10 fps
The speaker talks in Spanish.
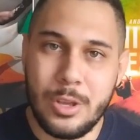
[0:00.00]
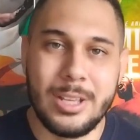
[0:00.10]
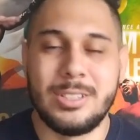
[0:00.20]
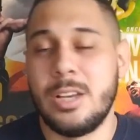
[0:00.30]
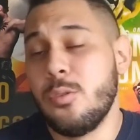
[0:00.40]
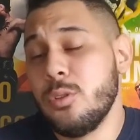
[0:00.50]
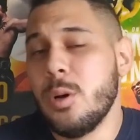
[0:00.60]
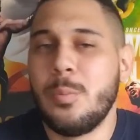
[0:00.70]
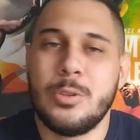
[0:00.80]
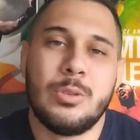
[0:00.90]
Segundo, pues
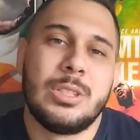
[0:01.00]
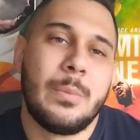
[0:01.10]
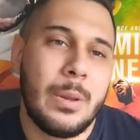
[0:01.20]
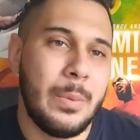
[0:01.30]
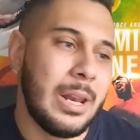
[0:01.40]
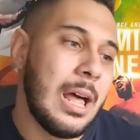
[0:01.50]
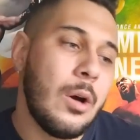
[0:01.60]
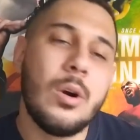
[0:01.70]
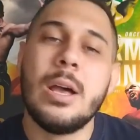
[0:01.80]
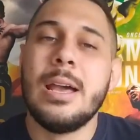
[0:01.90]
no está preparado,
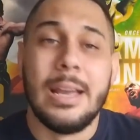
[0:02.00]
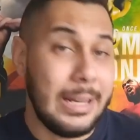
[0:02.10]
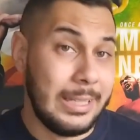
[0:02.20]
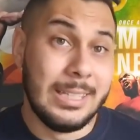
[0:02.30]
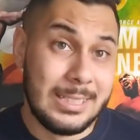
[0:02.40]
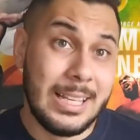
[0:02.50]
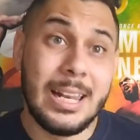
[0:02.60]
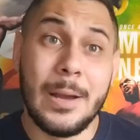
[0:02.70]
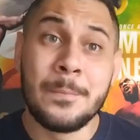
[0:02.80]
él quisiera